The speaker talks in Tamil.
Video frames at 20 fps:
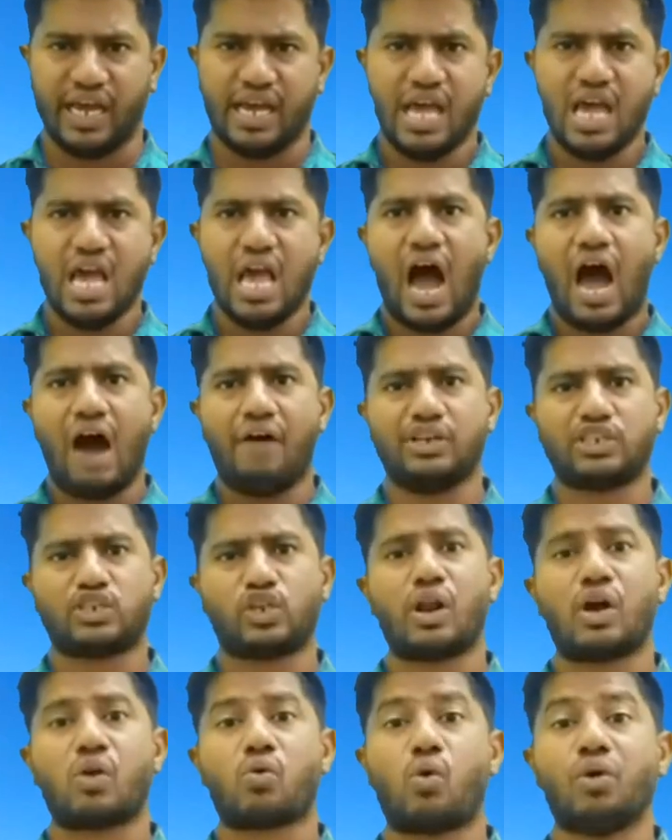அவன் சொல்ற
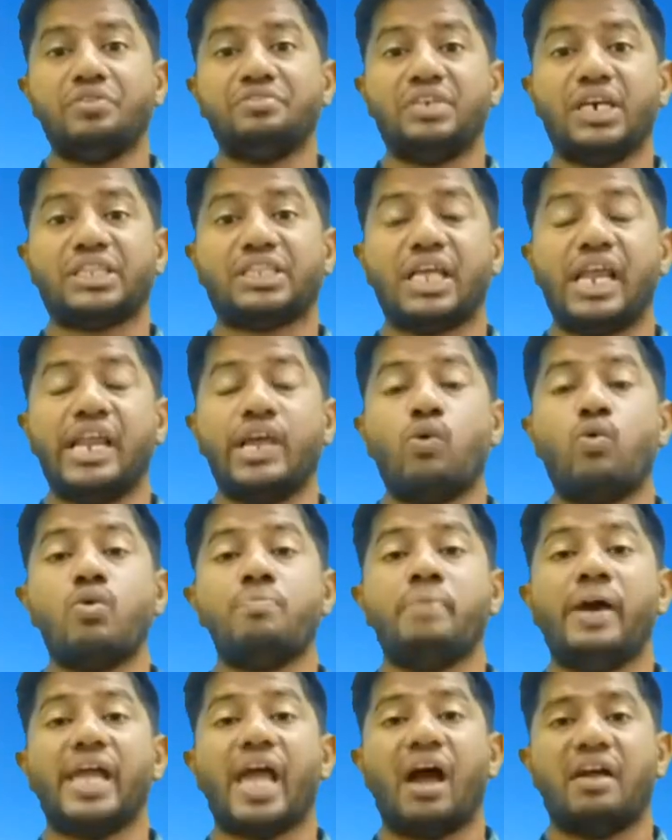கொஞ்சத்தில் நீ
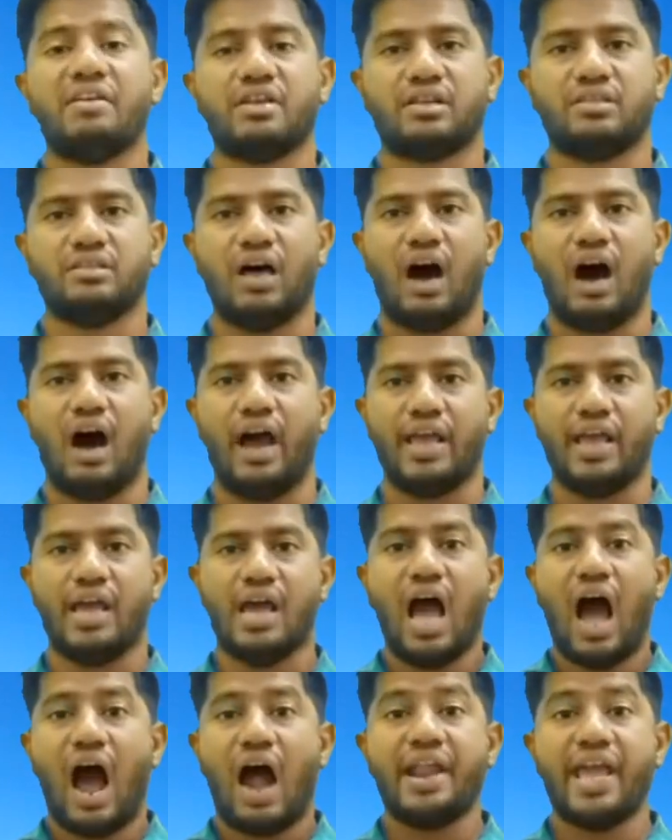உண்மையா இருந்தாய்
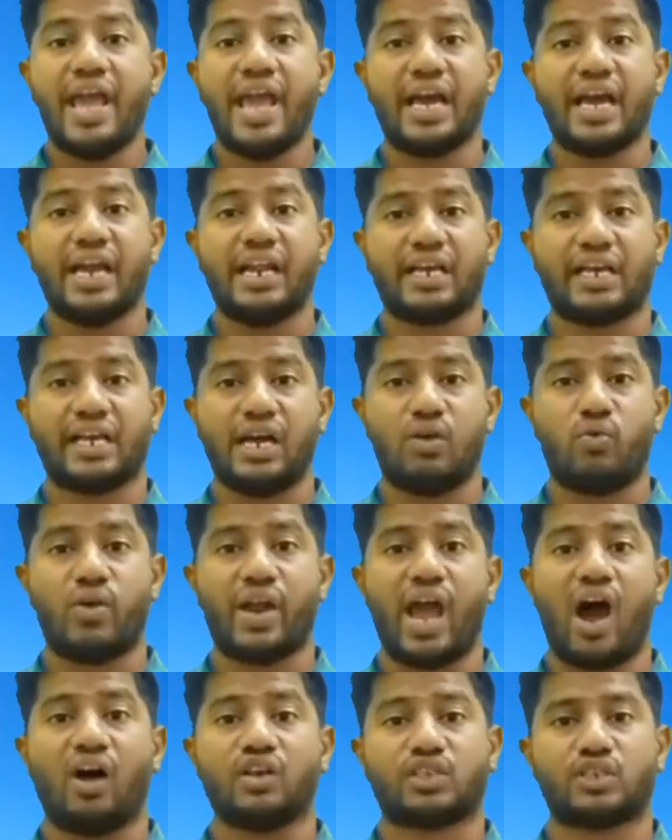அநேகருக்கு உன்னை
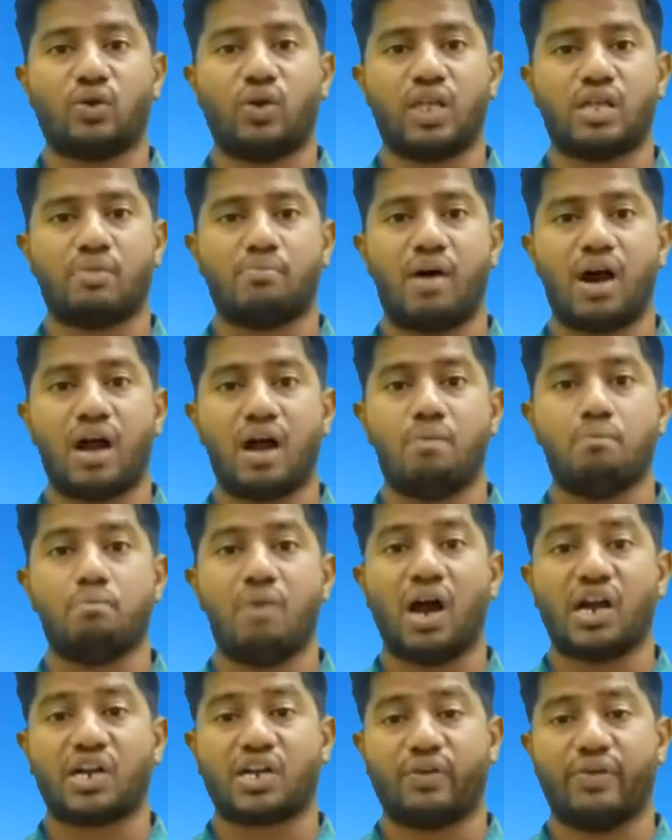ஆசீர்வாதமாக கொடுக்கிறதா
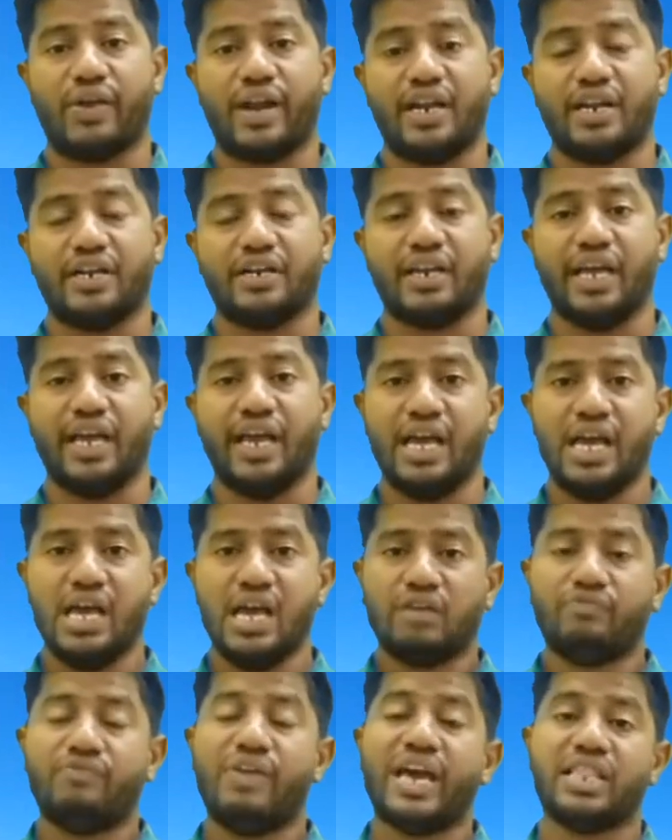மாற்றுவேன் என்று
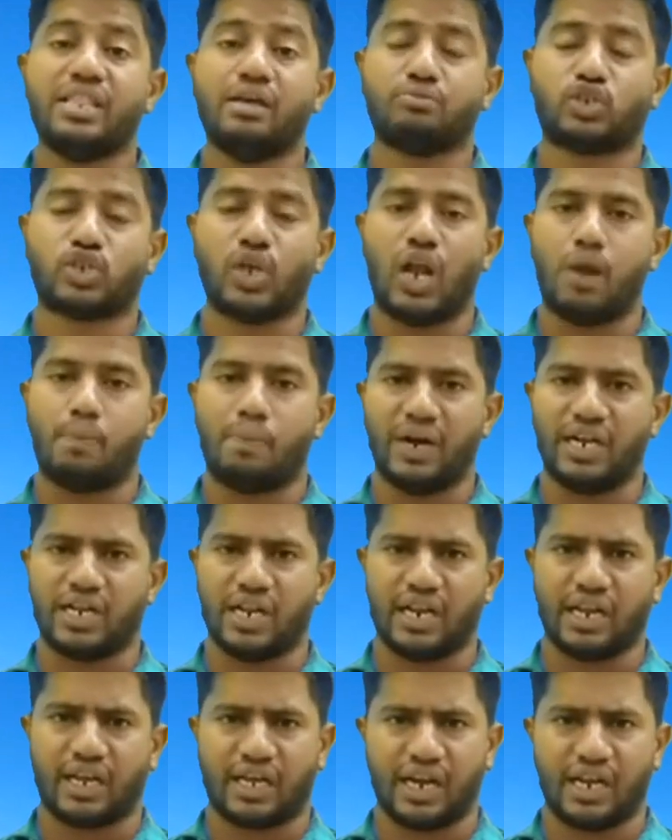வேதம்
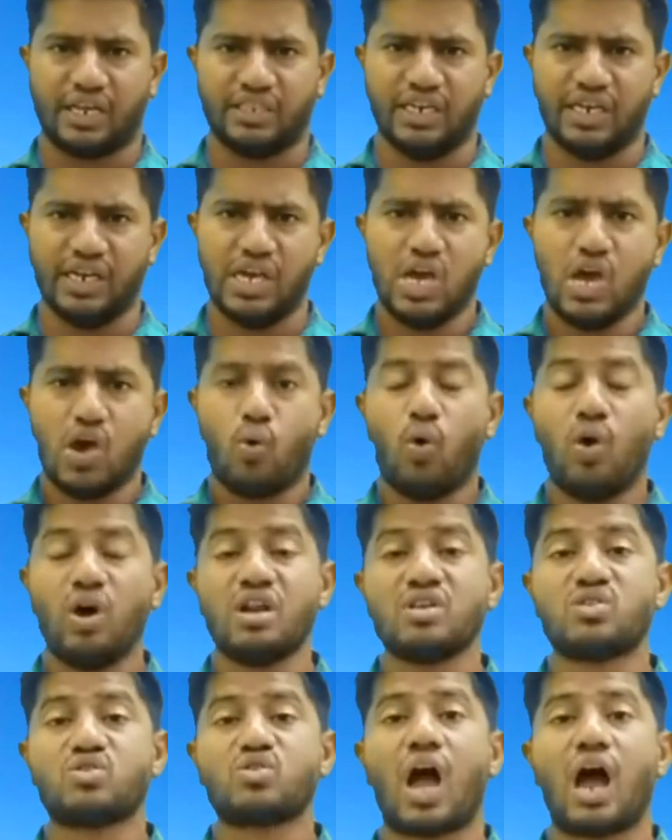சொல்லப்பட்டிருக்கிறது ஒரு
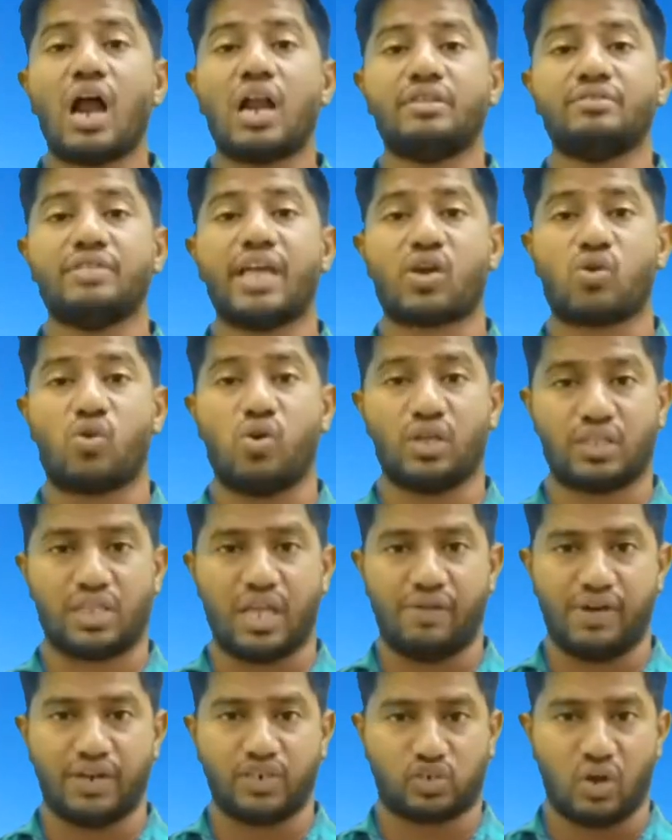தாளந்தை
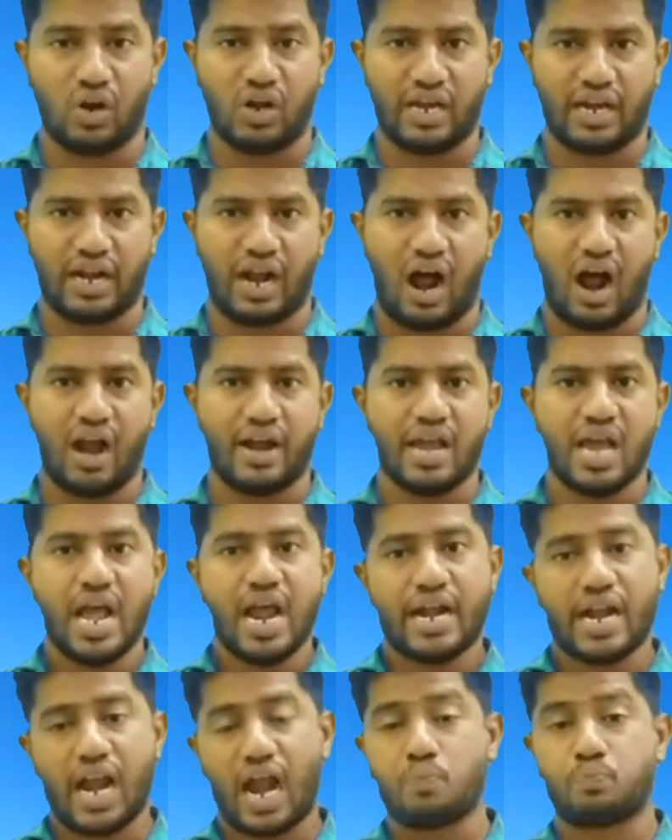கொடுத்தவன் சொல்லுகிறான்
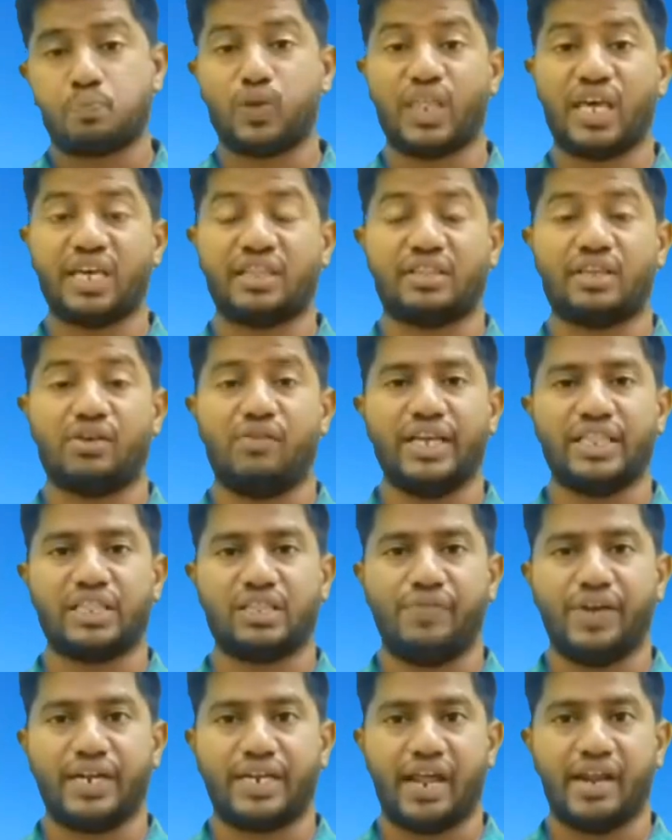நான் புதைத்து வைத்து
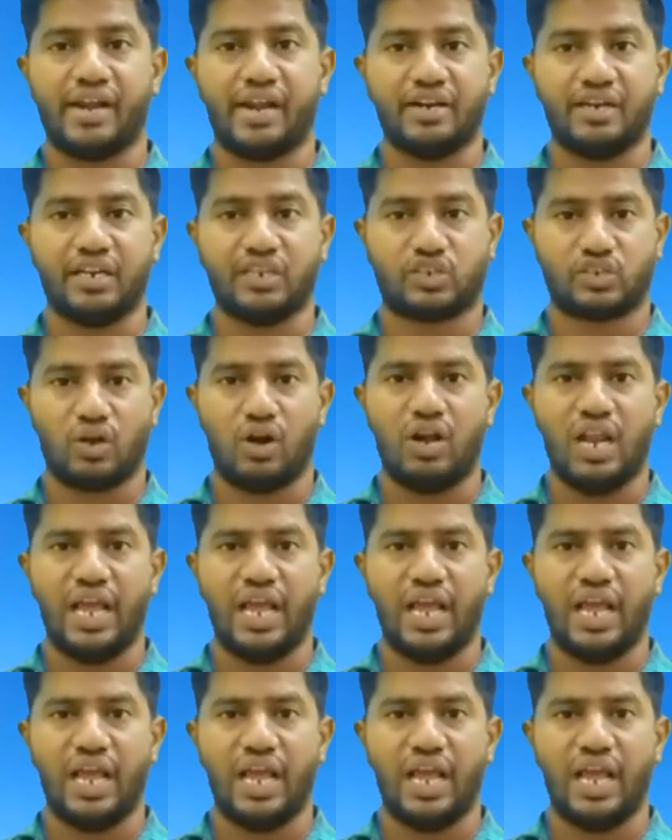விட்டேன் என்று சொல்லி